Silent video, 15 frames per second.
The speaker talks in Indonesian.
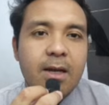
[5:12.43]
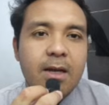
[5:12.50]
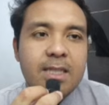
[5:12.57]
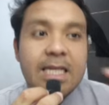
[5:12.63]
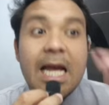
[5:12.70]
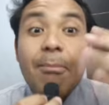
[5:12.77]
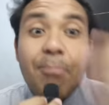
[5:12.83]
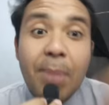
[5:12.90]

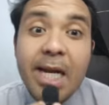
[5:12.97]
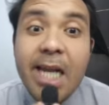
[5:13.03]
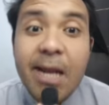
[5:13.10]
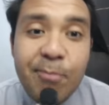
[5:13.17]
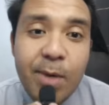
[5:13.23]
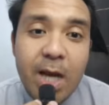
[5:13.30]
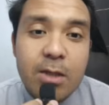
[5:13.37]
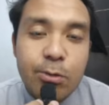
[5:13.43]
siapa
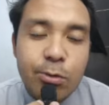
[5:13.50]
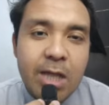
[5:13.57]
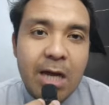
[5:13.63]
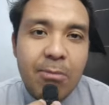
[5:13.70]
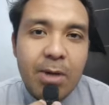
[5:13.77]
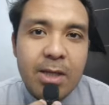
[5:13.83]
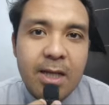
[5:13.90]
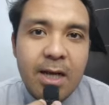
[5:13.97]
DPS
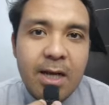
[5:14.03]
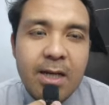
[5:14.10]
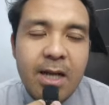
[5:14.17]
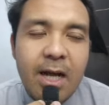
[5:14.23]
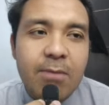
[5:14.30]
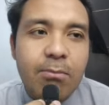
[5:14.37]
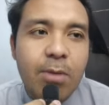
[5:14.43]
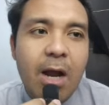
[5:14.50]
utamanya
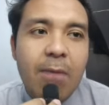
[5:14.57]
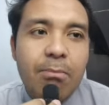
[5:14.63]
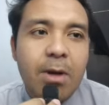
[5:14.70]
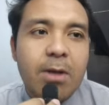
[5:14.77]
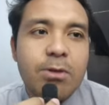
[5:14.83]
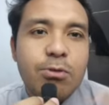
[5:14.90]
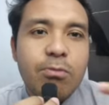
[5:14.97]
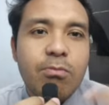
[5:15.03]
dan
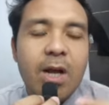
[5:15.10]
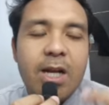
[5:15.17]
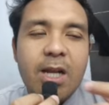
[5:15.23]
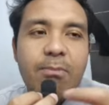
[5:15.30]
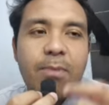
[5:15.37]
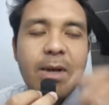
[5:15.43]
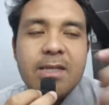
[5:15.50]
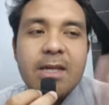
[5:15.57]
berapa jumlah
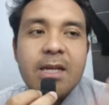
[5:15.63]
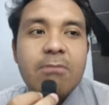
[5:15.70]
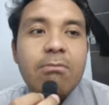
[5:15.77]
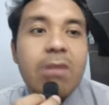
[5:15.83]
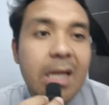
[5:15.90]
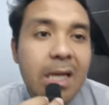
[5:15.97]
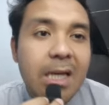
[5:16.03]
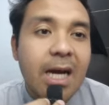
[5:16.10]
DPS yang
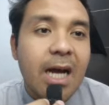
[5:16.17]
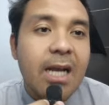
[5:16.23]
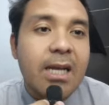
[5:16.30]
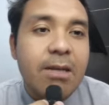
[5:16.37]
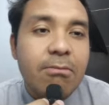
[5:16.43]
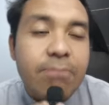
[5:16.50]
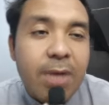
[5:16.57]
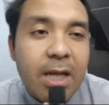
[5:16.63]
diberikan
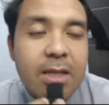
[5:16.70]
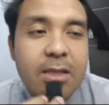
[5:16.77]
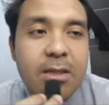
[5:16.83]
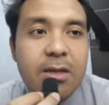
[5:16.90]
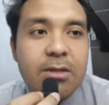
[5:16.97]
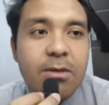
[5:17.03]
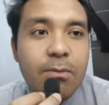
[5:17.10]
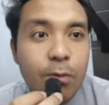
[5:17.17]
di match
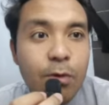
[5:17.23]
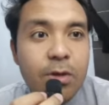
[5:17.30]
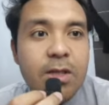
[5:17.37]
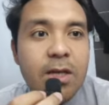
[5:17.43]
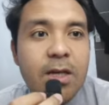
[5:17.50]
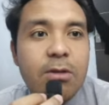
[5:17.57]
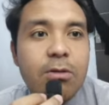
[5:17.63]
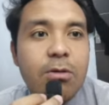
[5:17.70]
tersebut
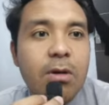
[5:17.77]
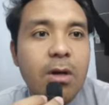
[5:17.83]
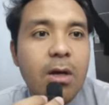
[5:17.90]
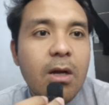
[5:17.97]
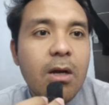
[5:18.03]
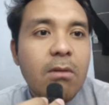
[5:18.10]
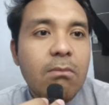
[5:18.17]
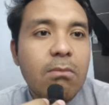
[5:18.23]
jadi itu
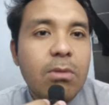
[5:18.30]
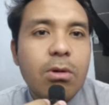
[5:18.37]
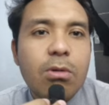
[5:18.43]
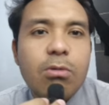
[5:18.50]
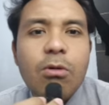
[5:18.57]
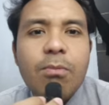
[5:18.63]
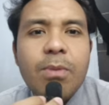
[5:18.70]
menurut gue